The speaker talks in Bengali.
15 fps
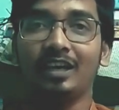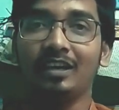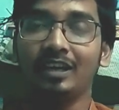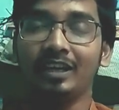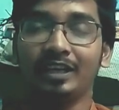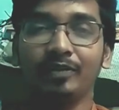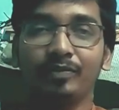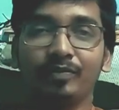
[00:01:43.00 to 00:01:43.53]

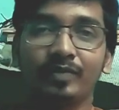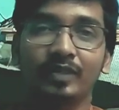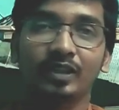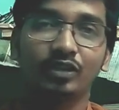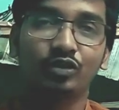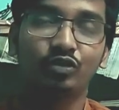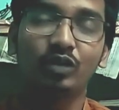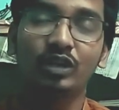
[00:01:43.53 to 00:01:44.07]
তাহলে
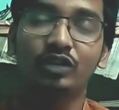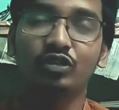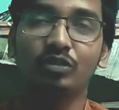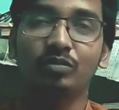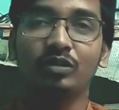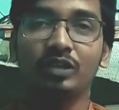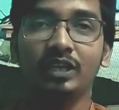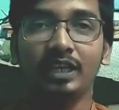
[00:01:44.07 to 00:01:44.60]
চুয়ার
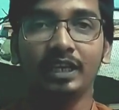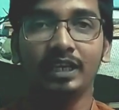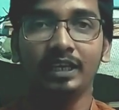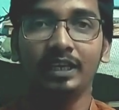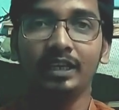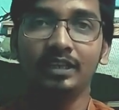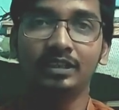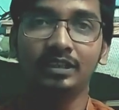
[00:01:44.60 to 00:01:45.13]
শব্দটা
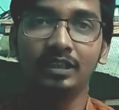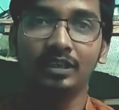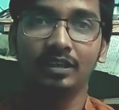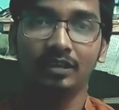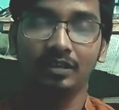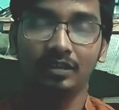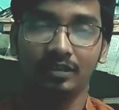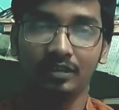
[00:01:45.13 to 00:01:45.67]
ইংরেজদের
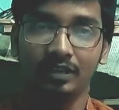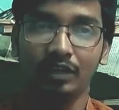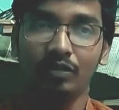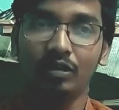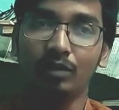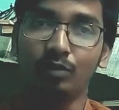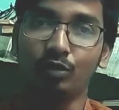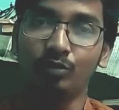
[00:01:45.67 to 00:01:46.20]

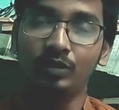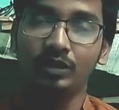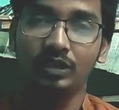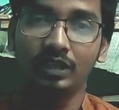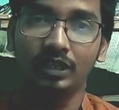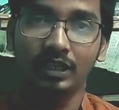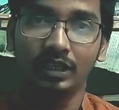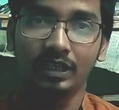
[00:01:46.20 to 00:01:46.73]
দেওয়া
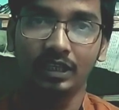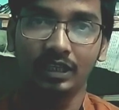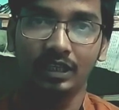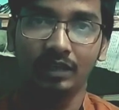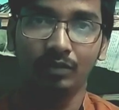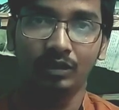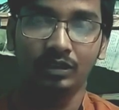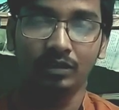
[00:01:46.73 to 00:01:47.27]
ভূমিজদেরকে
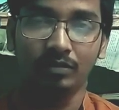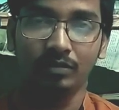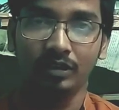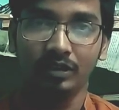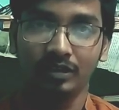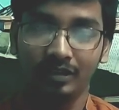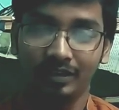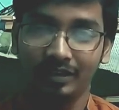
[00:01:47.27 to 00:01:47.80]
নিকনেম হিসাবে
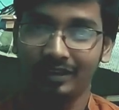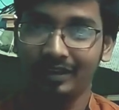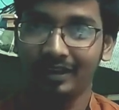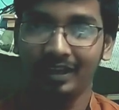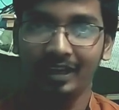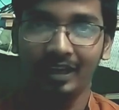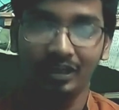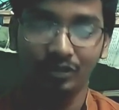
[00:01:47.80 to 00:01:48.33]

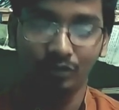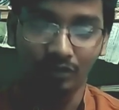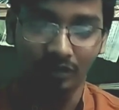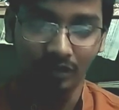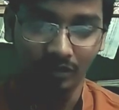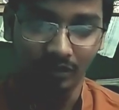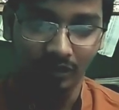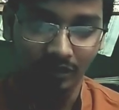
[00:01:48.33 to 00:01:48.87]
এটা
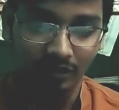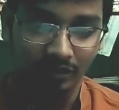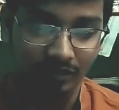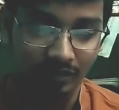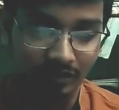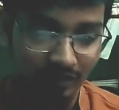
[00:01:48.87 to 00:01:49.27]
সত্যি নয়